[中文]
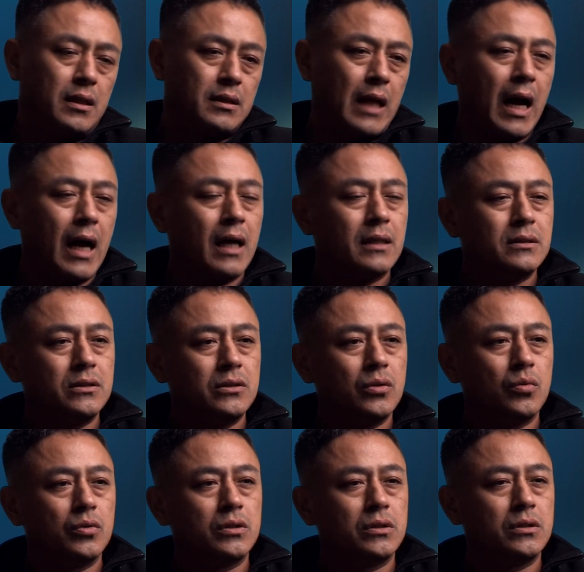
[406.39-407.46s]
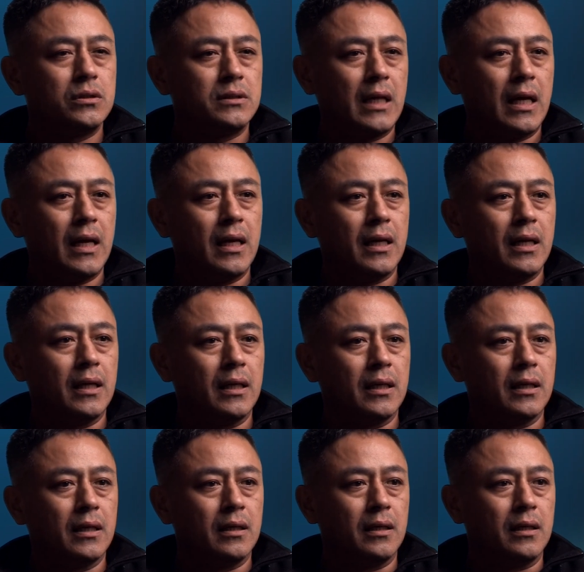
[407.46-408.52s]
它就是在
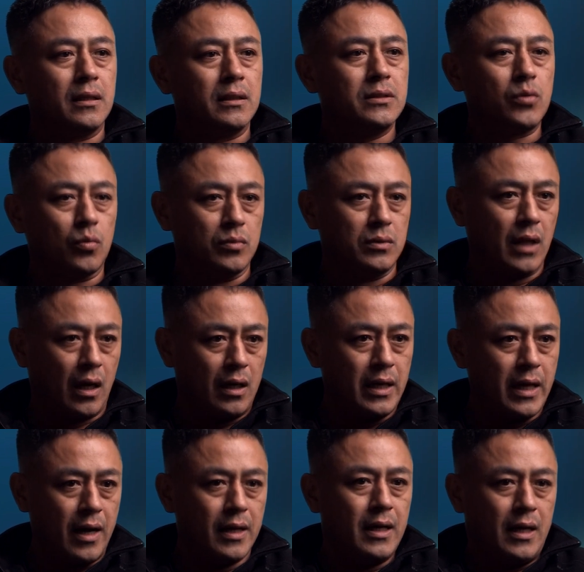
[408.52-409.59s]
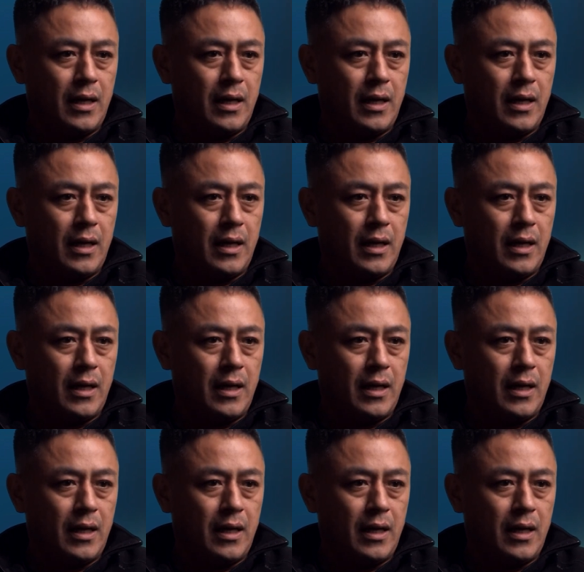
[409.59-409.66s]
呃一种能量，